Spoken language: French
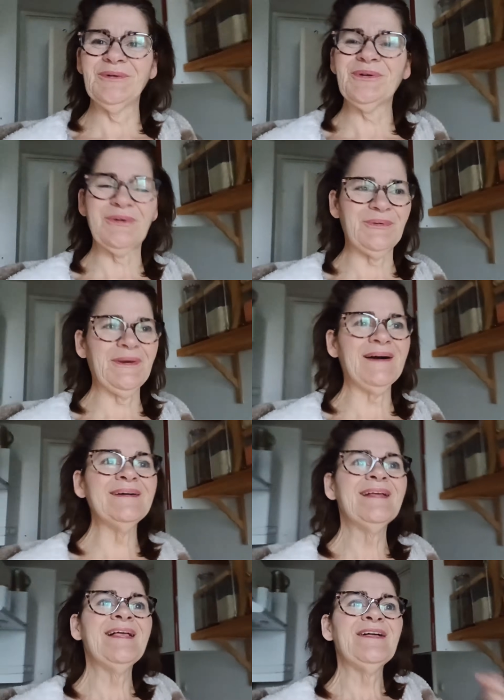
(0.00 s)
Donc, voilà.
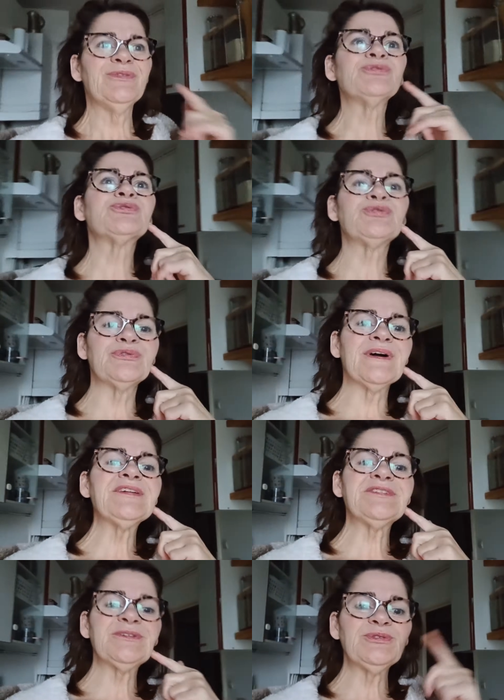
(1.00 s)
Donc, ce que je
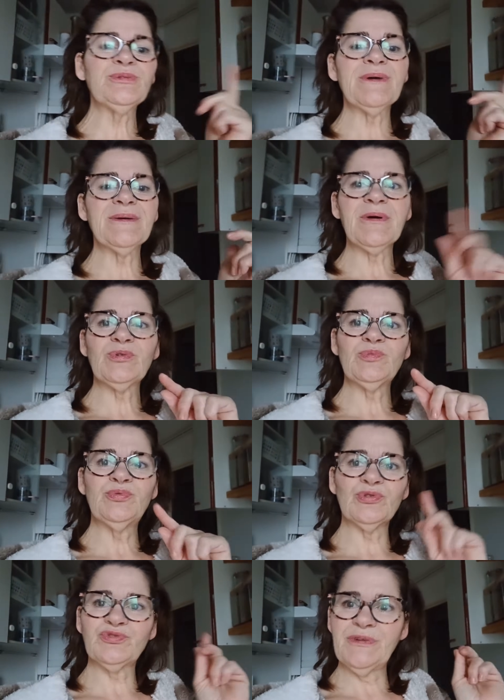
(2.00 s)
ferai, c'est que demain, ma
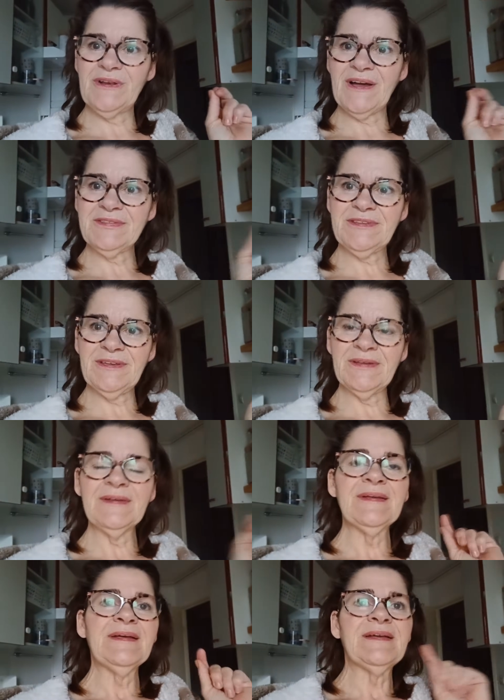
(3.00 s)
coupure, je vais l'arrêter.
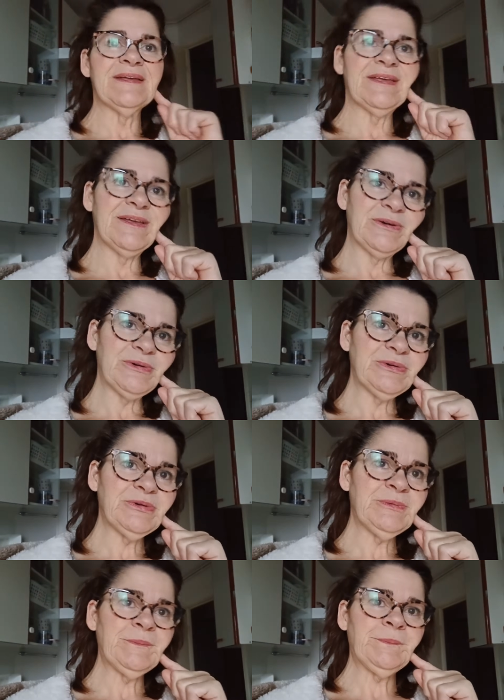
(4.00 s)
Et,
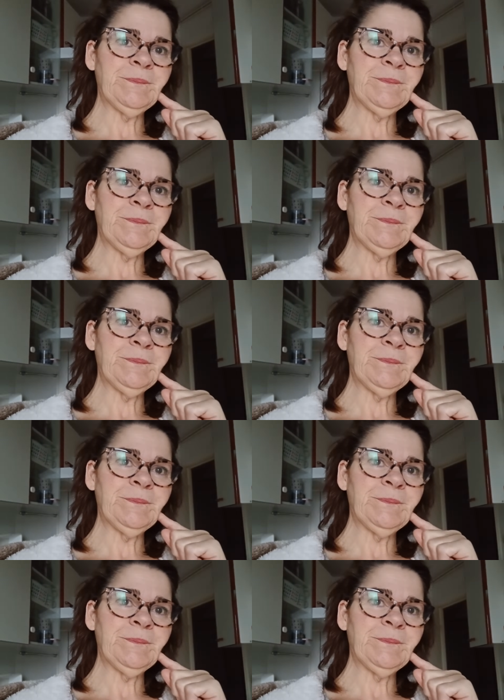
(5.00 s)
de